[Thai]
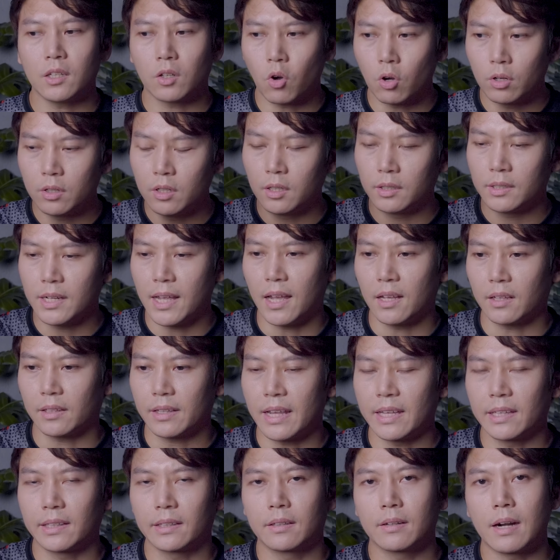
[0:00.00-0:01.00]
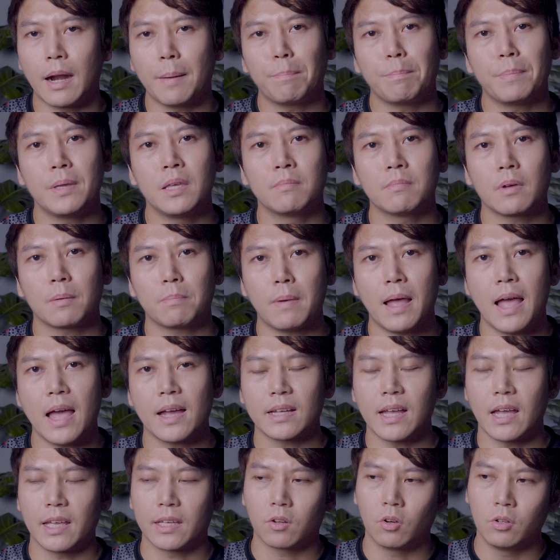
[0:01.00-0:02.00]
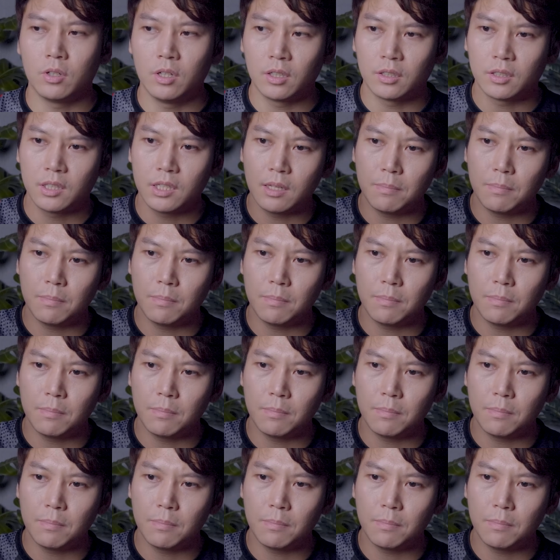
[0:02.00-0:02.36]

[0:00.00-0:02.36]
คนนึงเนี่ยเก่งกราฟปิ้งมากๆกับอีกคนนึง